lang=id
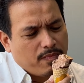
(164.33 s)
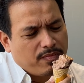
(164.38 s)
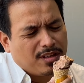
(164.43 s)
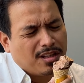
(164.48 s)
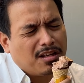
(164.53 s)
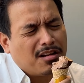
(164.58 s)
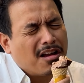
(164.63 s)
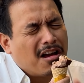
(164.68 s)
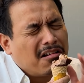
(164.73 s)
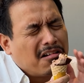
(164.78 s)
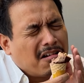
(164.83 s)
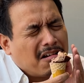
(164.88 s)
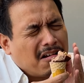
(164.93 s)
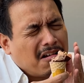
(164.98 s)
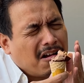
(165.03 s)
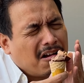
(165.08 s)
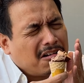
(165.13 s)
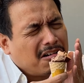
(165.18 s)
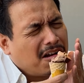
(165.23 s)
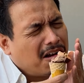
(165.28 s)
aduh aduh
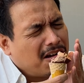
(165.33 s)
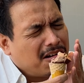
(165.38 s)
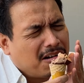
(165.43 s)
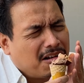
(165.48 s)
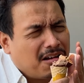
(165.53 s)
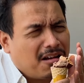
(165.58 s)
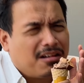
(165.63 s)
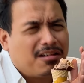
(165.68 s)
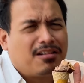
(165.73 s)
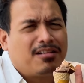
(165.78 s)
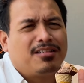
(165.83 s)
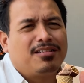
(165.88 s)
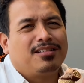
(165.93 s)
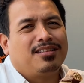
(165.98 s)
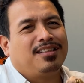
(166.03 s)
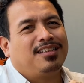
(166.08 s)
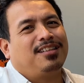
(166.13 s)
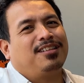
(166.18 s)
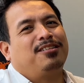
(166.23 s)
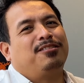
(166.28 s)
aduh aduh
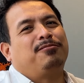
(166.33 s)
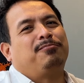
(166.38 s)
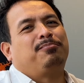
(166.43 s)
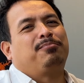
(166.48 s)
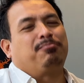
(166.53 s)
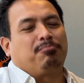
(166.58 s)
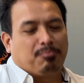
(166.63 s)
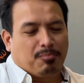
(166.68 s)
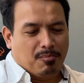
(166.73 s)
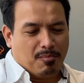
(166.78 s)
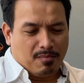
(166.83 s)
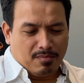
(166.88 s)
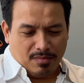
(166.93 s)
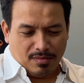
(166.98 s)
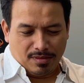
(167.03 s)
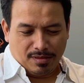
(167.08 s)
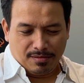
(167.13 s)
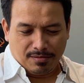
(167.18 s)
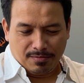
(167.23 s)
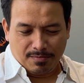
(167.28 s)
gitu
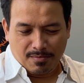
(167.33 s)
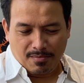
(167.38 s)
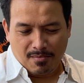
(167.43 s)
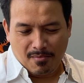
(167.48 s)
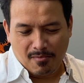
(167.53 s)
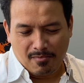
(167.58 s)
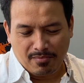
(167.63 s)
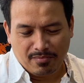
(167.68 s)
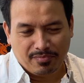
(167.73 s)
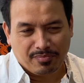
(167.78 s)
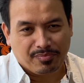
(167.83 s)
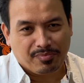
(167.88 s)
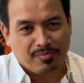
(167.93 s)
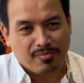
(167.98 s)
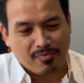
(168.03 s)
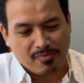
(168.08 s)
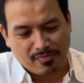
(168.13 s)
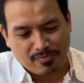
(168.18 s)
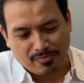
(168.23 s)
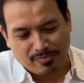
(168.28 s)
hmm.
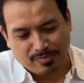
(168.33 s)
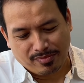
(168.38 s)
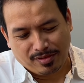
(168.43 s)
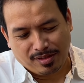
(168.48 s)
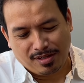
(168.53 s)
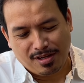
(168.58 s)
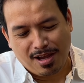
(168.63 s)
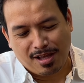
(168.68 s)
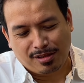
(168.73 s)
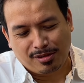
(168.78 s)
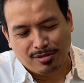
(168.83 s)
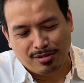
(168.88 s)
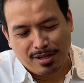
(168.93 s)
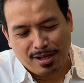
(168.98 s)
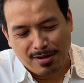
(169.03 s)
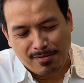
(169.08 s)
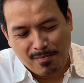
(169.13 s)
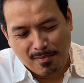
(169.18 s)
jatuh ya, deh